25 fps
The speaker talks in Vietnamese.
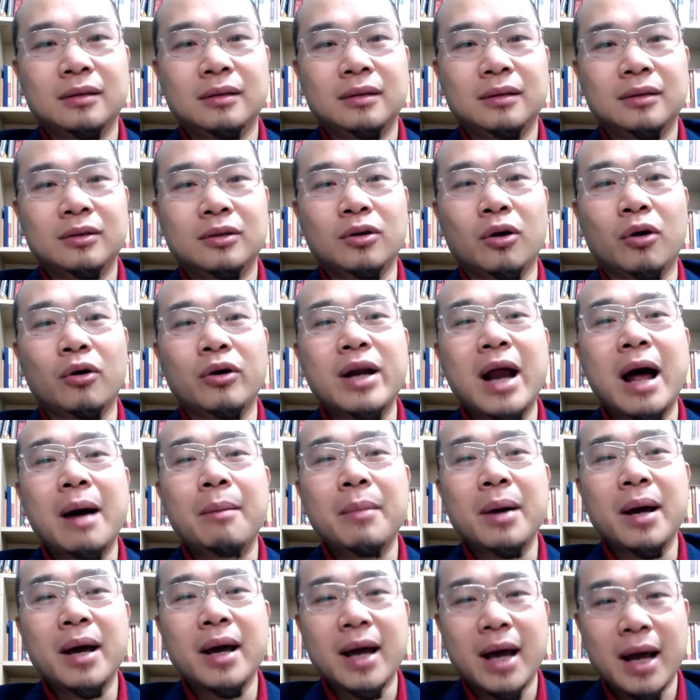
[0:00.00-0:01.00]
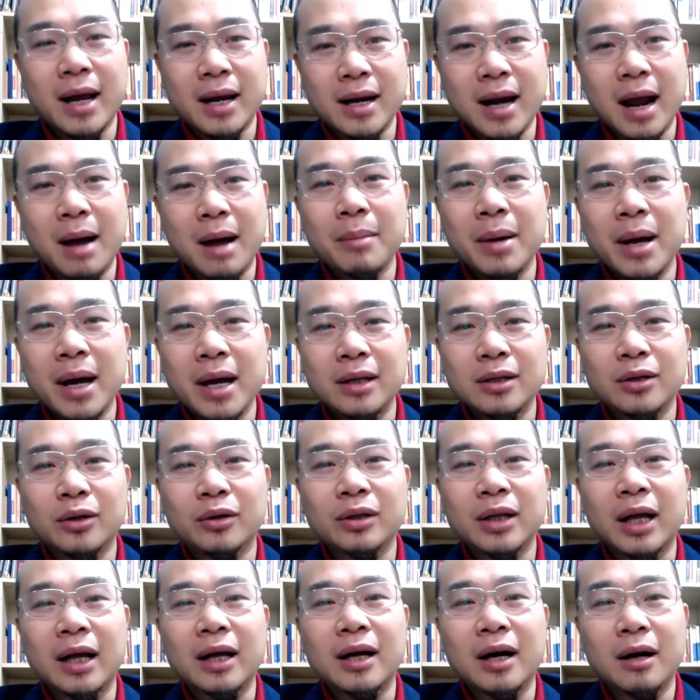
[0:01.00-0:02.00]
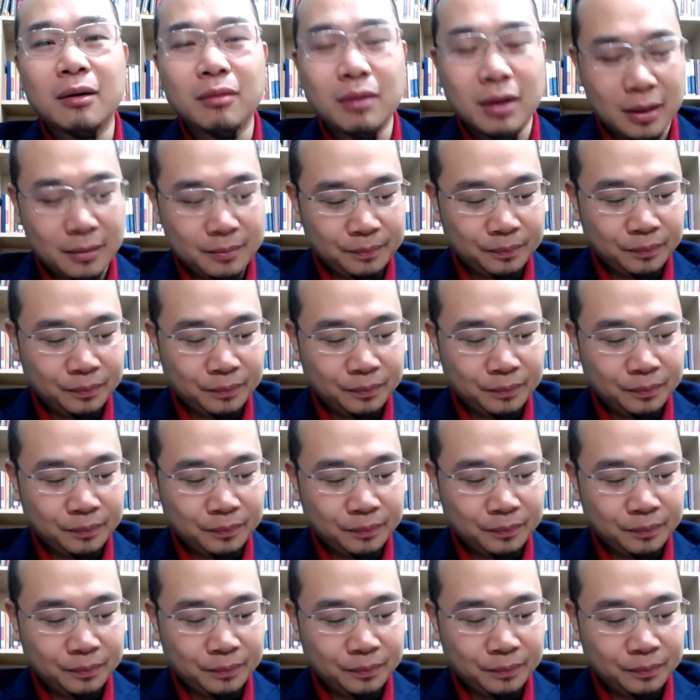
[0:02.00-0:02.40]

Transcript: rồi đam mê, hay đam mê rồi thành công ấy.